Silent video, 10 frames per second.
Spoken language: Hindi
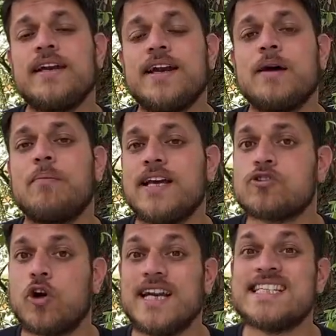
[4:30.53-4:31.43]
एट अ प्लेस
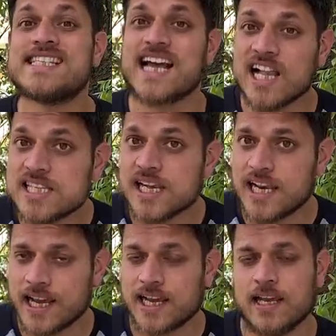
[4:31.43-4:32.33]
कॉल्ड एज स्काल्जरलिंग